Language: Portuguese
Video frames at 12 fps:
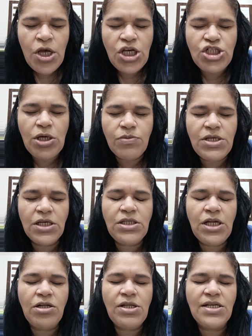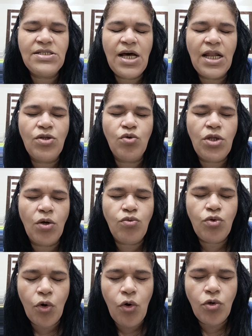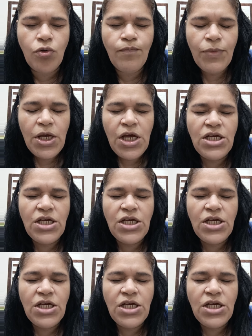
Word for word: Estamos entrando na sala do teu trono.